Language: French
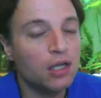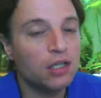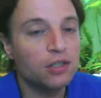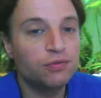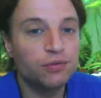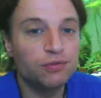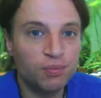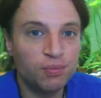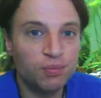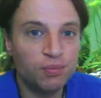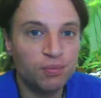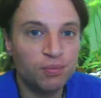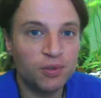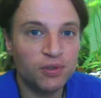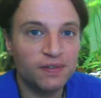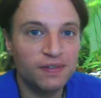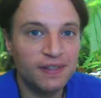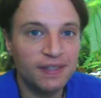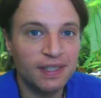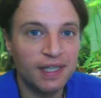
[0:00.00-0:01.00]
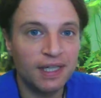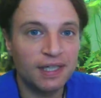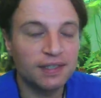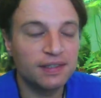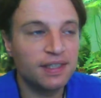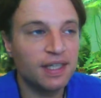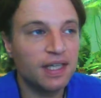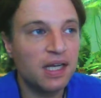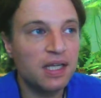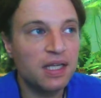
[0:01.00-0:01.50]
et vous vous demandez
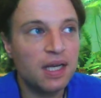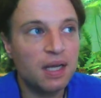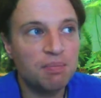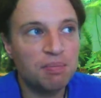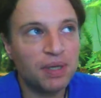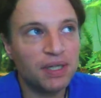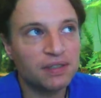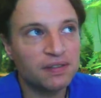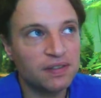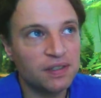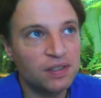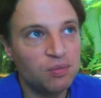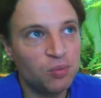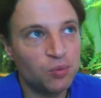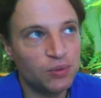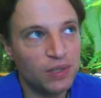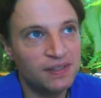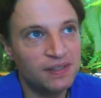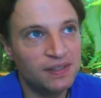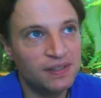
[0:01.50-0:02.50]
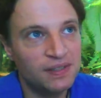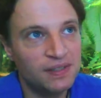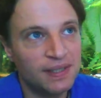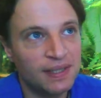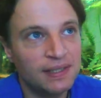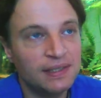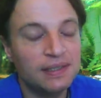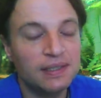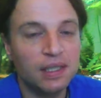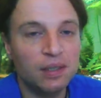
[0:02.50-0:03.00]
quelle est la partie de mon
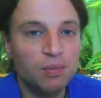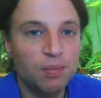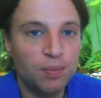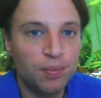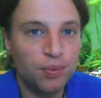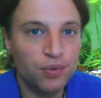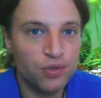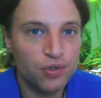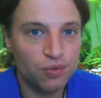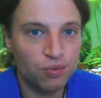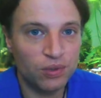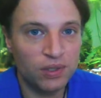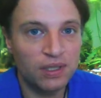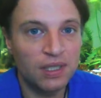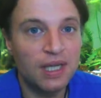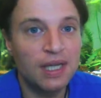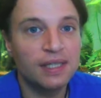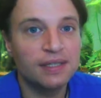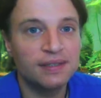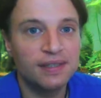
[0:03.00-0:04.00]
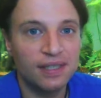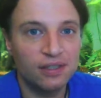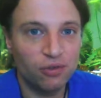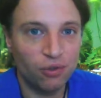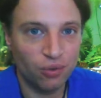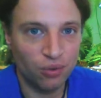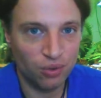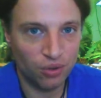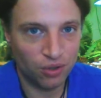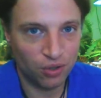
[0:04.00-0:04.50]
habitat qui a besoin
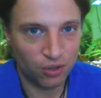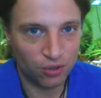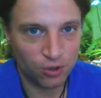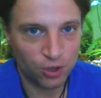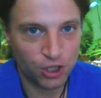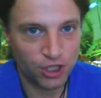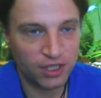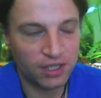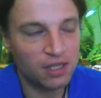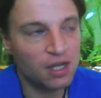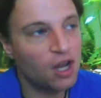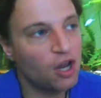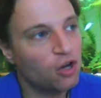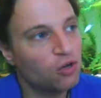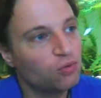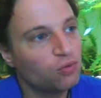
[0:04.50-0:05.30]
d'être rangée